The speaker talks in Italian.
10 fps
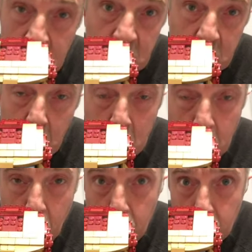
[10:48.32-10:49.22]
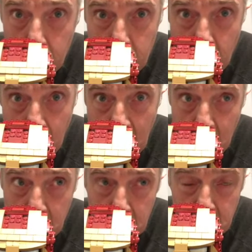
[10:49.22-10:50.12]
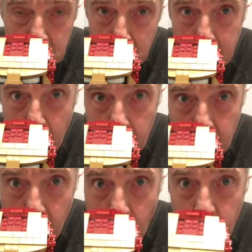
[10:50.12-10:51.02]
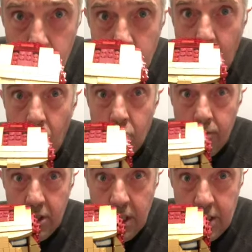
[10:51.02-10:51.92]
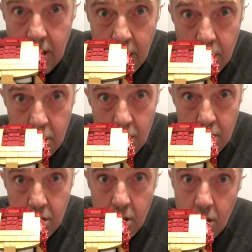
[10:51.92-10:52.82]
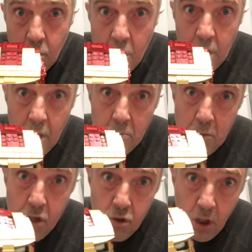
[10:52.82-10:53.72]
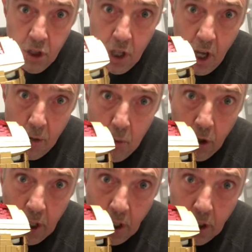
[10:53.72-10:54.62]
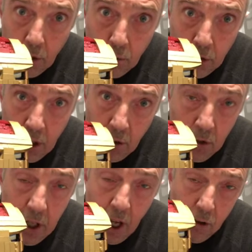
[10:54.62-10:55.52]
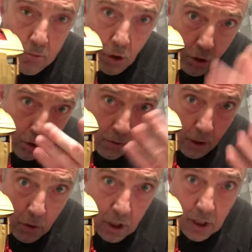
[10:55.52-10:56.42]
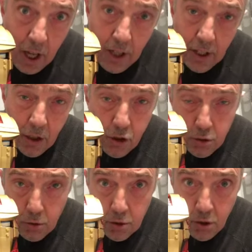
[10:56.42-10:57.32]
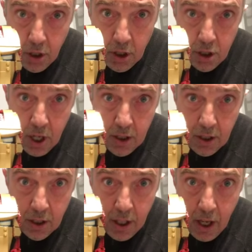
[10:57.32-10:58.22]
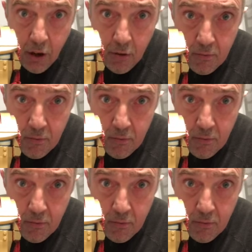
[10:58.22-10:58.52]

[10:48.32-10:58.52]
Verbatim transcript: tempo di costruzione un paio di ore, una cosa abbastanza easy, quindi penso che sia alla portata di tutti quelli che hanno un pochino di manualità e di costruzione di set di Lego.